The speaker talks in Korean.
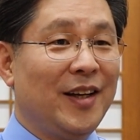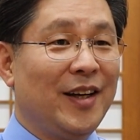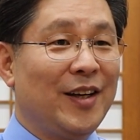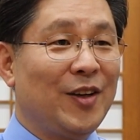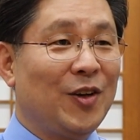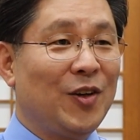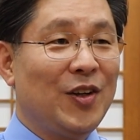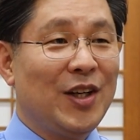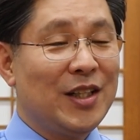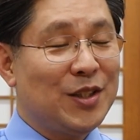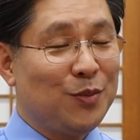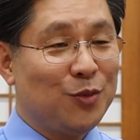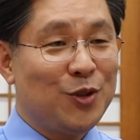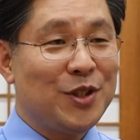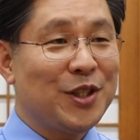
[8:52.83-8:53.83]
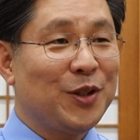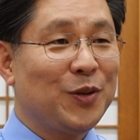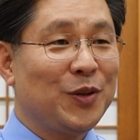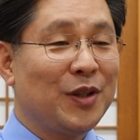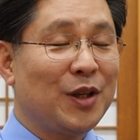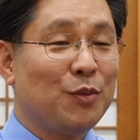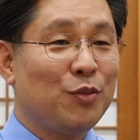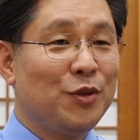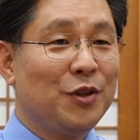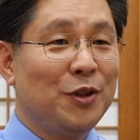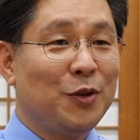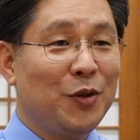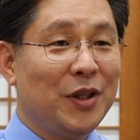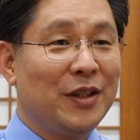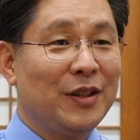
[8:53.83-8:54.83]
예, 여러 가지 문제로 이렇게
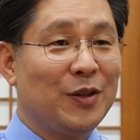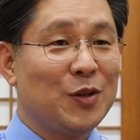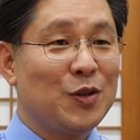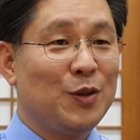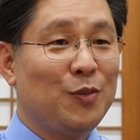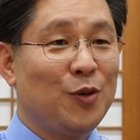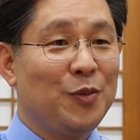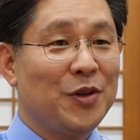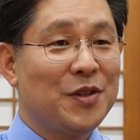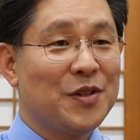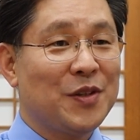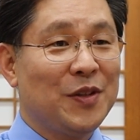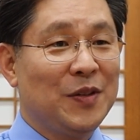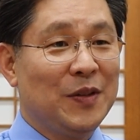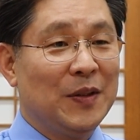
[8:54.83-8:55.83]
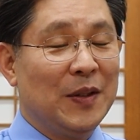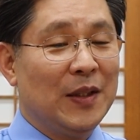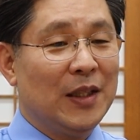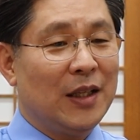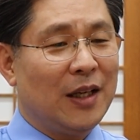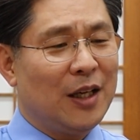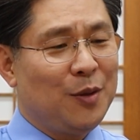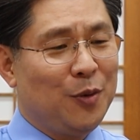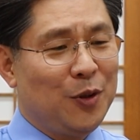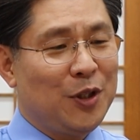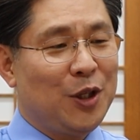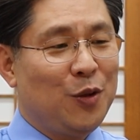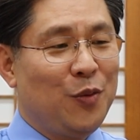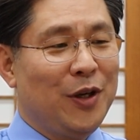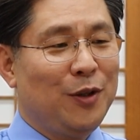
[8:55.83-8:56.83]
분열되어 있는 것을 보면서 아,
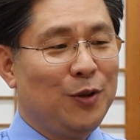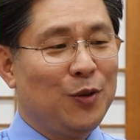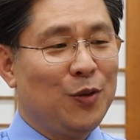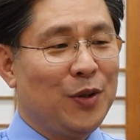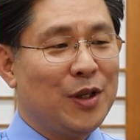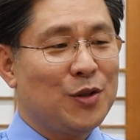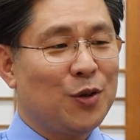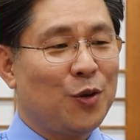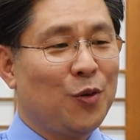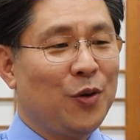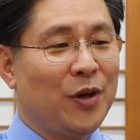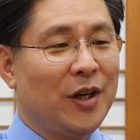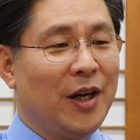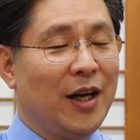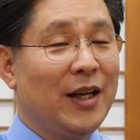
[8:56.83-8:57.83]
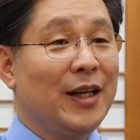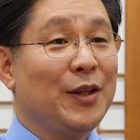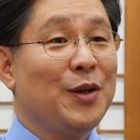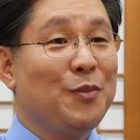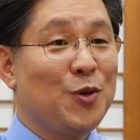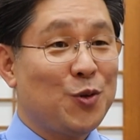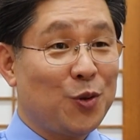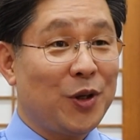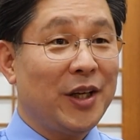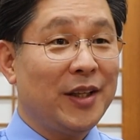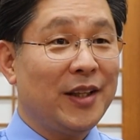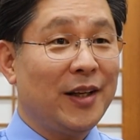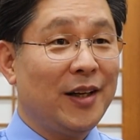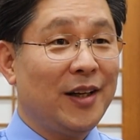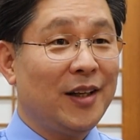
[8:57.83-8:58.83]
이번 기회를 통해서 교회가 하나 되면
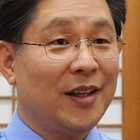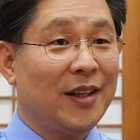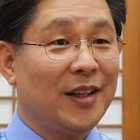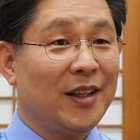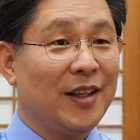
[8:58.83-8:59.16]
좋겠다.